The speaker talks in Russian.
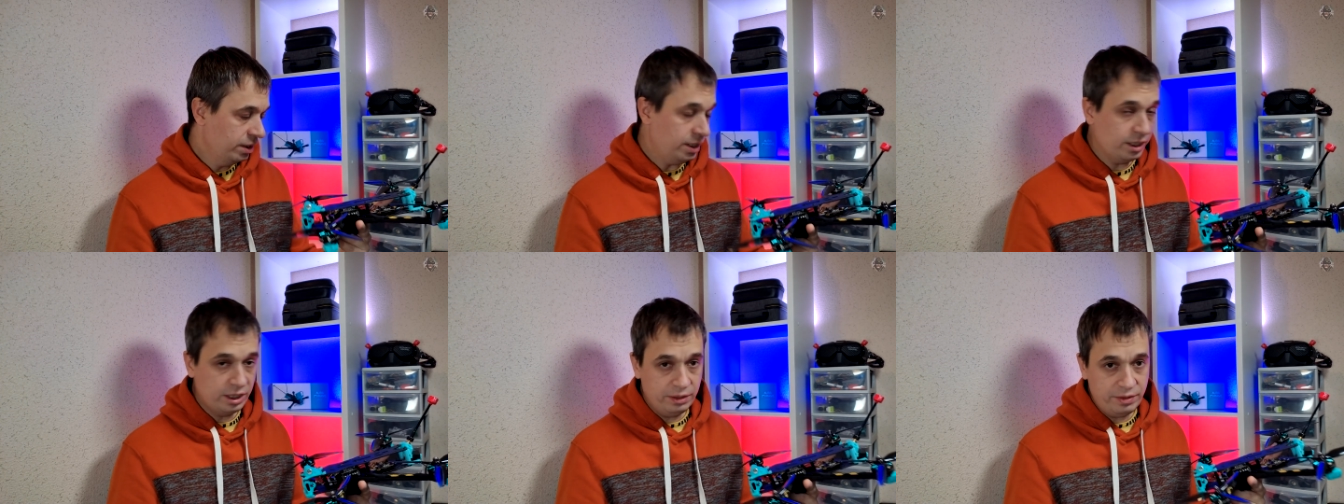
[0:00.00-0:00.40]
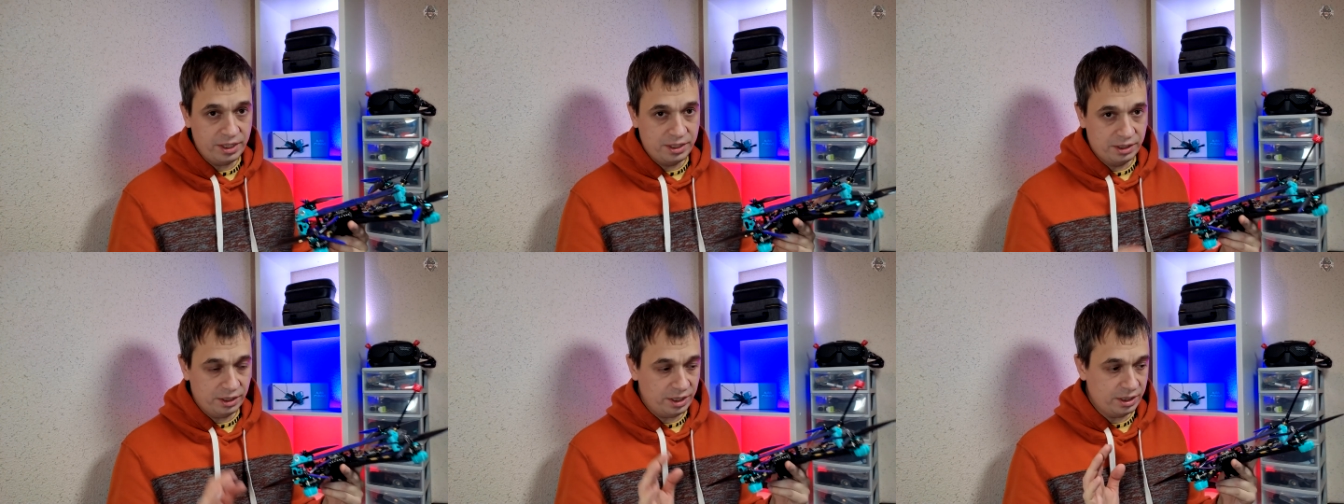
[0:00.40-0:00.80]
Так,
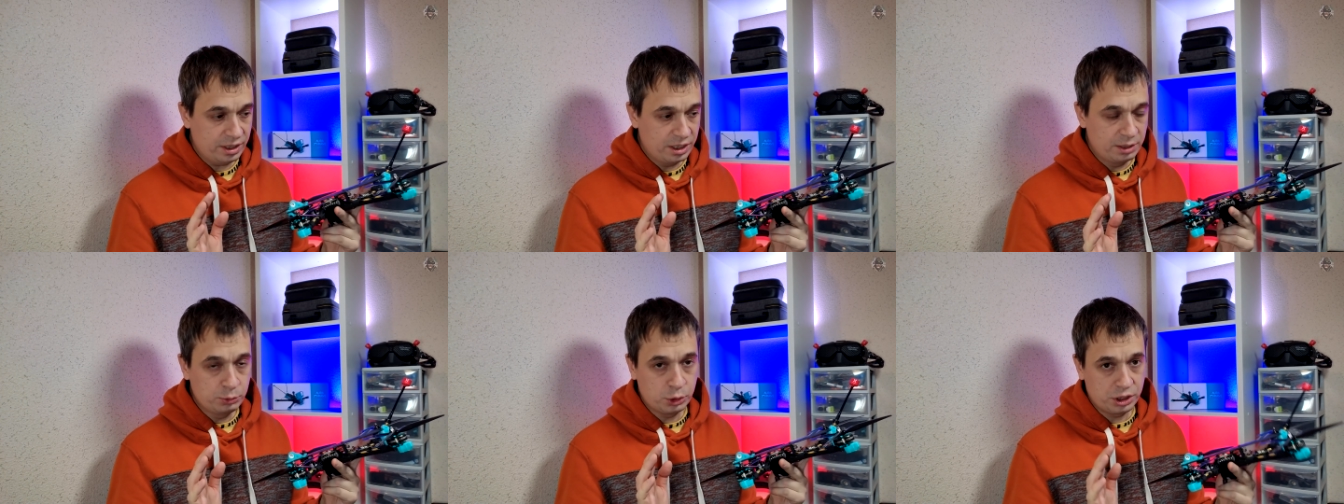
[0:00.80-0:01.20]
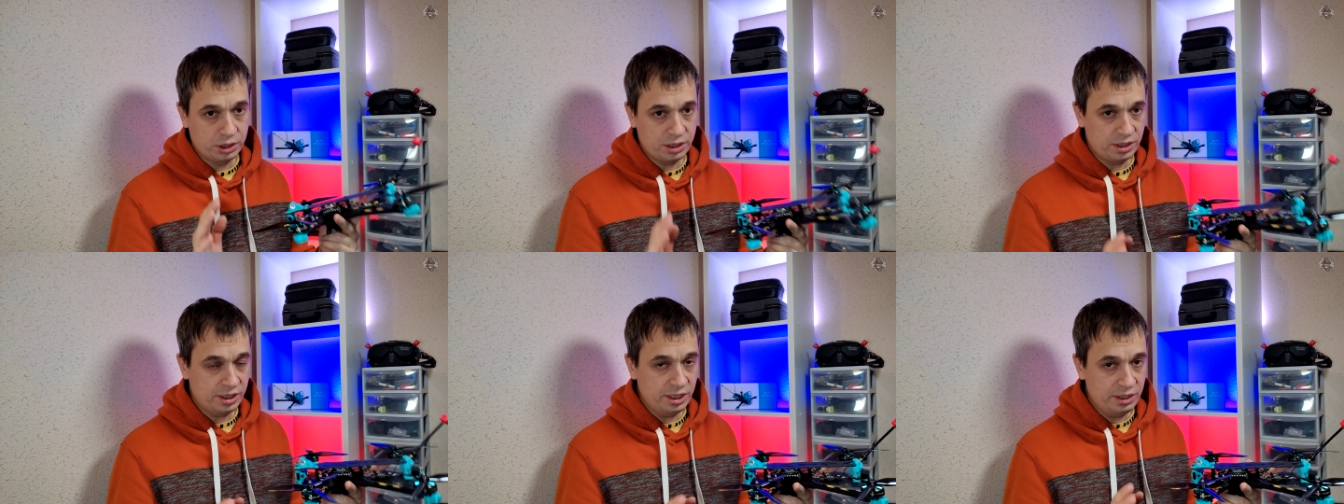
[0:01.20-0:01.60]
давайте, ладно,
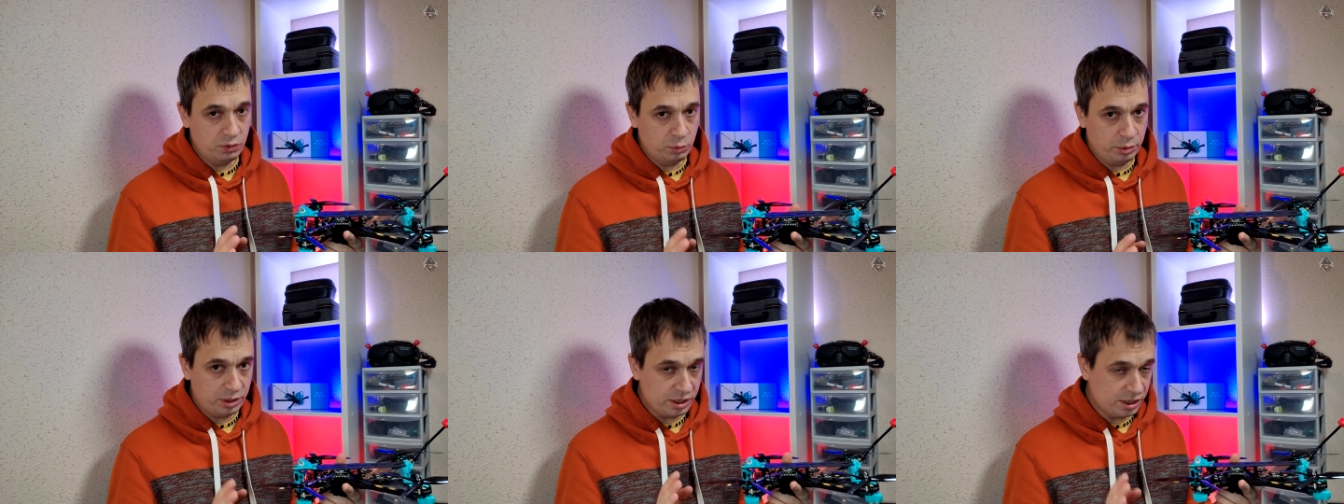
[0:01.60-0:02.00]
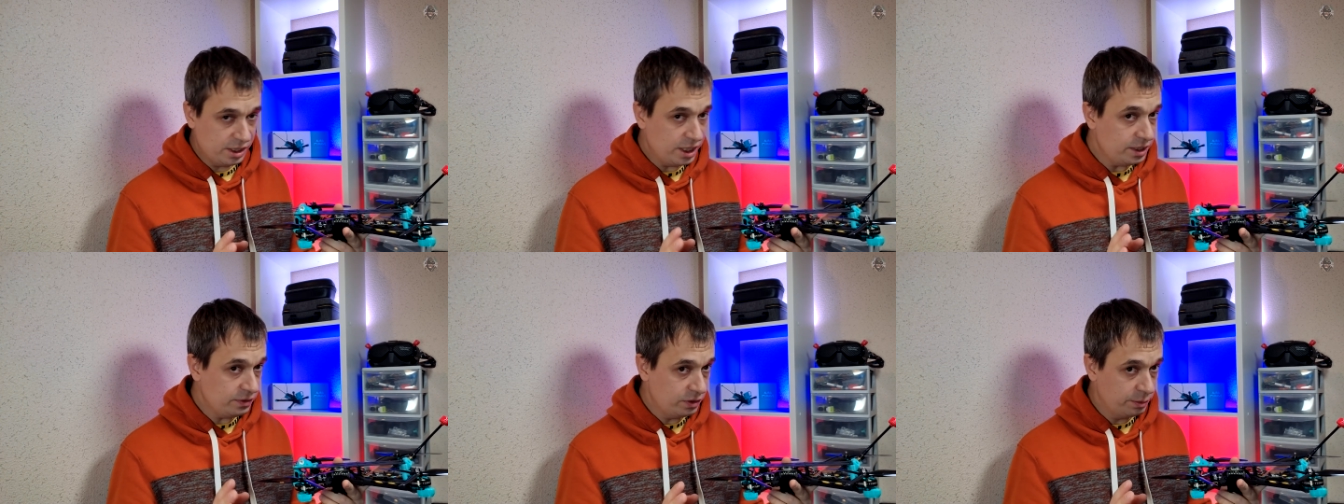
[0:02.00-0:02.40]
немножечко на столе его
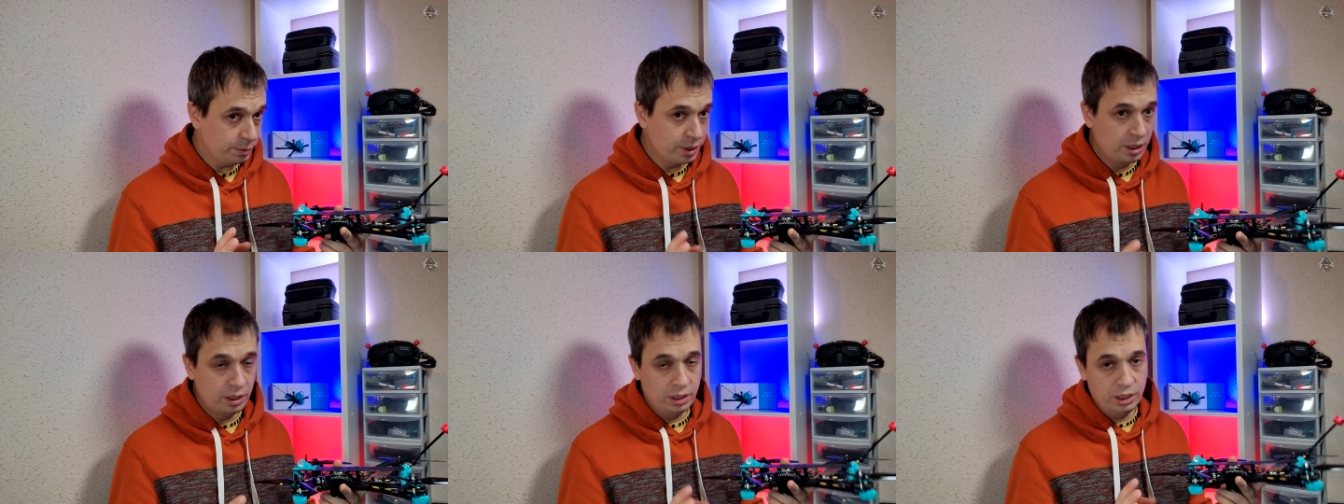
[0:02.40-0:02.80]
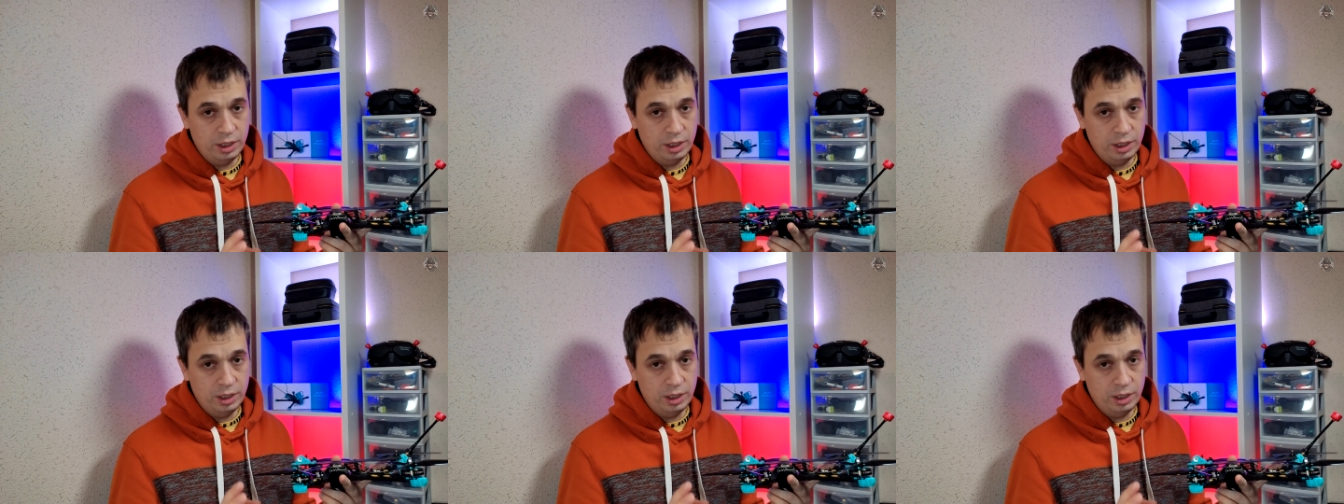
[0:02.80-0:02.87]
поразглядываем